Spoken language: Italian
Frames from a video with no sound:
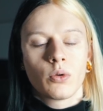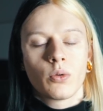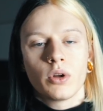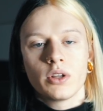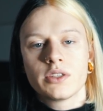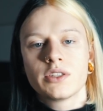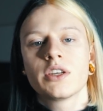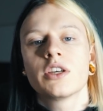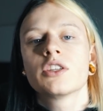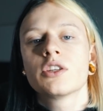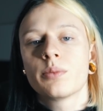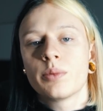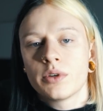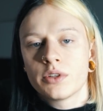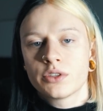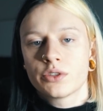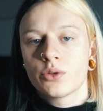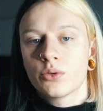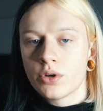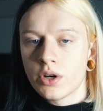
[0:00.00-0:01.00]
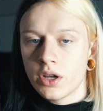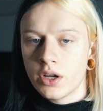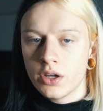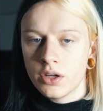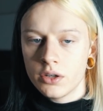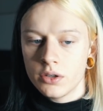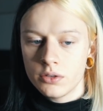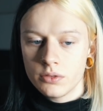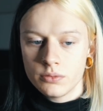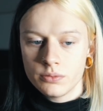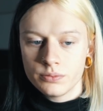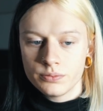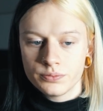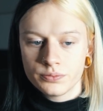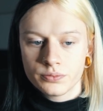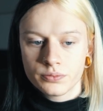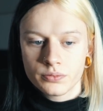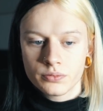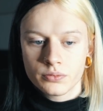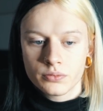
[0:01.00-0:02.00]
qualsiasi persona
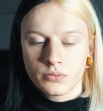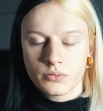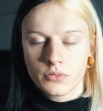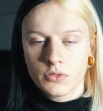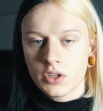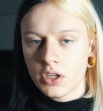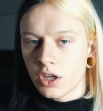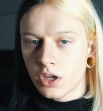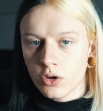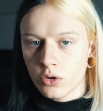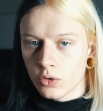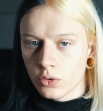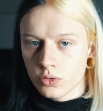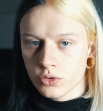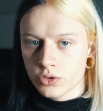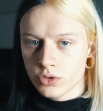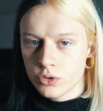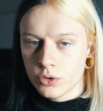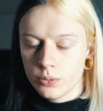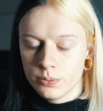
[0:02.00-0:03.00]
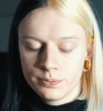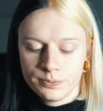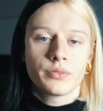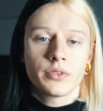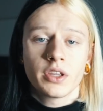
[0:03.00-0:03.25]
che conosco.